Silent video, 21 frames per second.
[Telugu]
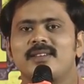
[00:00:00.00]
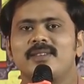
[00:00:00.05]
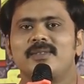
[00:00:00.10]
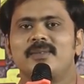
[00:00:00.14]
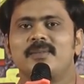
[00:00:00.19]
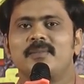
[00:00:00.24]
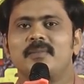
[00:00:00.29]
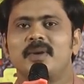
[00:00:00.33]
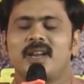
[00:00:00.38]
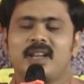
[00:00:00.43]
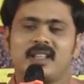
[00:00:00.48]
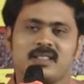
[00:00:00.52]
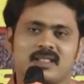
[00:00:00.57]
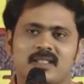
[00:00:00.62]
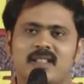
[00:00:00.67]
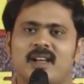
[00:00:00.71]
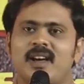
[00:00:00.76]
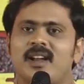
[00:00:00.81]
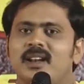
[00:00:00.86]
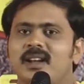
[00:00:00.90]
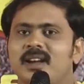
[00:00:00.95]
నన్ను మరింత
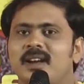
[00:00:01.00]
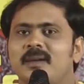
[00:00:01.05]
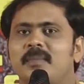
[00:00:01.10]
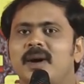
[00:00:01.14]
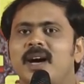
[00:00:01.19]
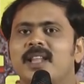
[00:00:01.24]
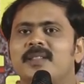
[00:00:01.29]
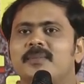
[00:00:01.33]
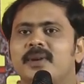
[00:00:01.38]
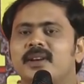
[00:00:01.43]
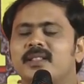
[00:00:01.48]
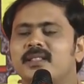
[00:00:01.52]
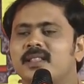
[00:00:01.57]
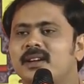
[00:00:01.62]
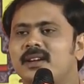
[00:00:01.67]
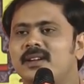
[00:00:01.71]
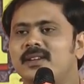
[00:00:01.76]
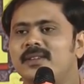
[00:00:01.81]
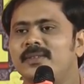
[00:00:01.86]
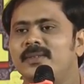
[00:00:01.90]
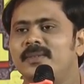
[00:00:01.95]
దారుణంగా బాధ
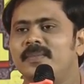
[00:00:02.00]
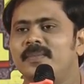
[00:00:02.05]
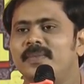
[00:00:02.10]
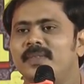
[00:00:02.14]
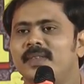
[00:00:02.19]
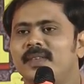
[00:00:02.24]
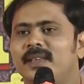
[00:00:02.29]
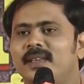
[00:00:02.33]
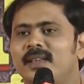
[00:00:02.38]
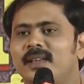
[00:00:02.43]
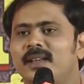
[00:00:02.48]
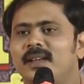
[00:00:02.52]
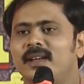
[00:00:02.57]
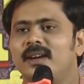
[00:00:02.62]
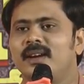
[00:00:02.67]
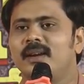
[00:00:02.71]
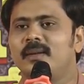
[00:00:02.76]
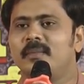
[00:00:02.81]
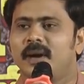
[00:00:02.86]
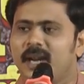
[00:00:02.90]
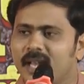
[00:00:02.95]
పెడతారా నన్ను
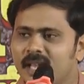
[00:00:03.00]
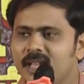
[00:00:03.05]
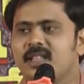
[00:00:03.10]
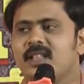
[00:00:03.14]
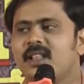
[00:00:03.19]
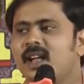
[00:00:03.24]
మరింత